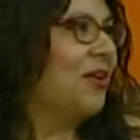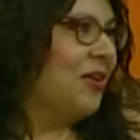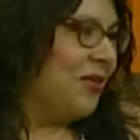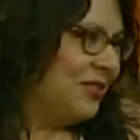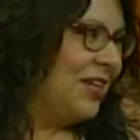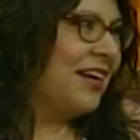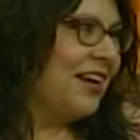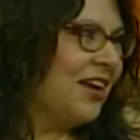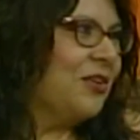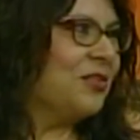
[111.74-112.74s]
José
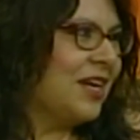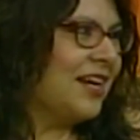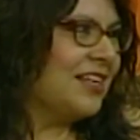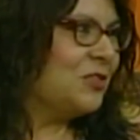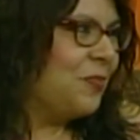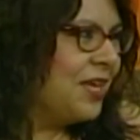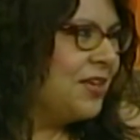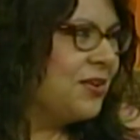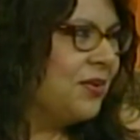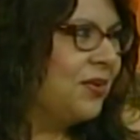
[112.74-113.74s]
René Contreras
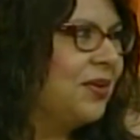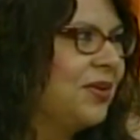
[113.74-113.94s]
Pino.